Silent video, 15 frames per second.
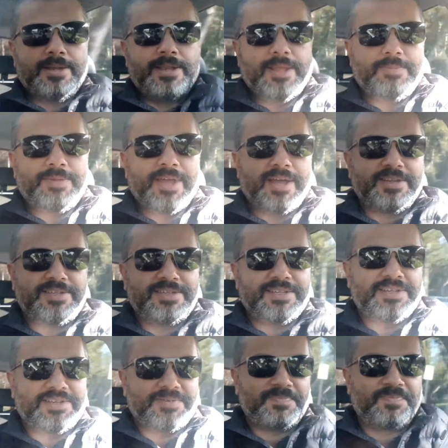Annem gerçi
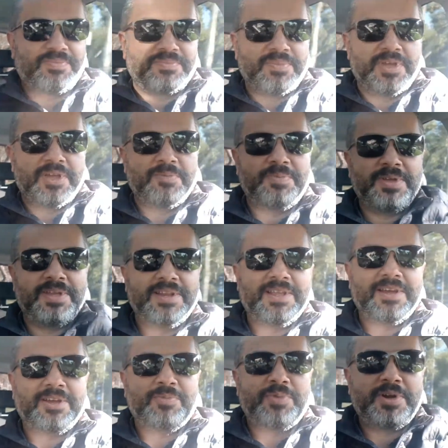MHP ile
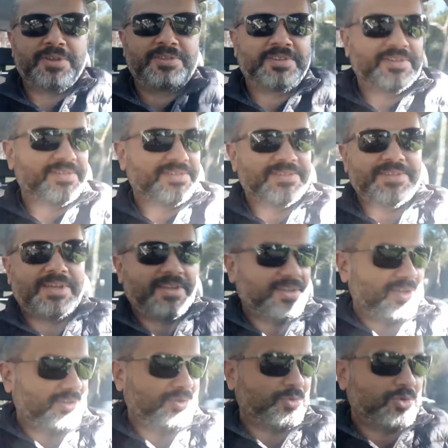AK Parti arasında
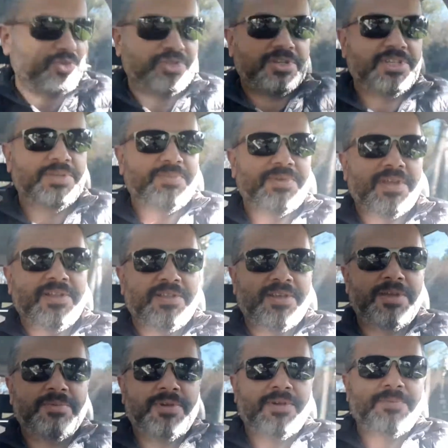hayatı boyunca gidip geldi
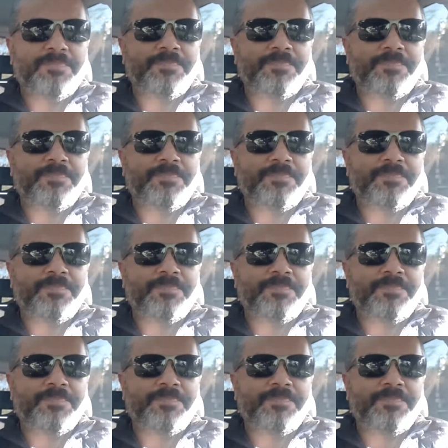ama